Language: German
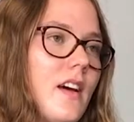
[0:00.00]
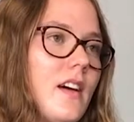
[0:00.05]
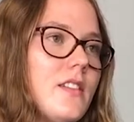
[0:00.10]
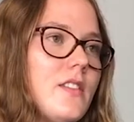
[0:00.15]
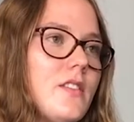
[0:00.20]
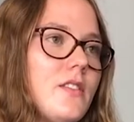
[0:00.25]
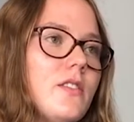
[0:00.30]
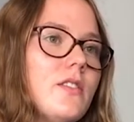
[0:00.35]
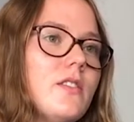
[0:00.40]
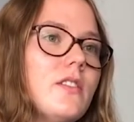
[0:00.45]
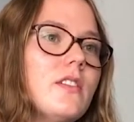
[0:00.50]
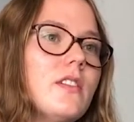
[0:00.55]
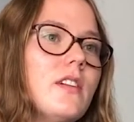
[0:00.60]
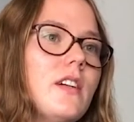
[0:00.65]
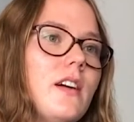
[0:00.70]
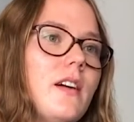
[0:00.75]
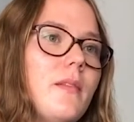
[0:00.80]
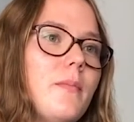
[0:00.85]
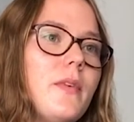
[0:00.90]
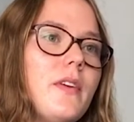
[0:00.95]
Also
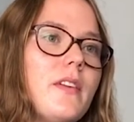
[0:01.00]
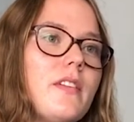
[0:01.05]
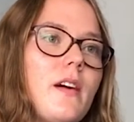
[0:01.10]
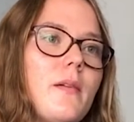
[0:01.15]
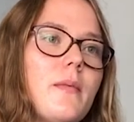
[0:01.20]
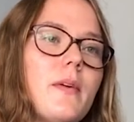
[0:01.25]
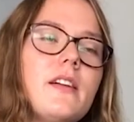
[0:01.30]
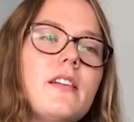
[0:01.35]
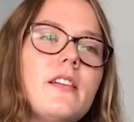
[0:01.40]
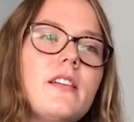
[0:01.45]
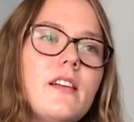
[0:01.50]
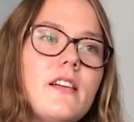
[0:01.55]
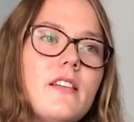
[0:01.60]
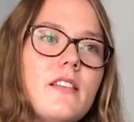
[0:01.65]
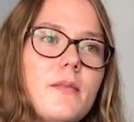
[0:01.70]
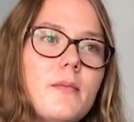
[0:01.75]
ähm, ich arbeite in der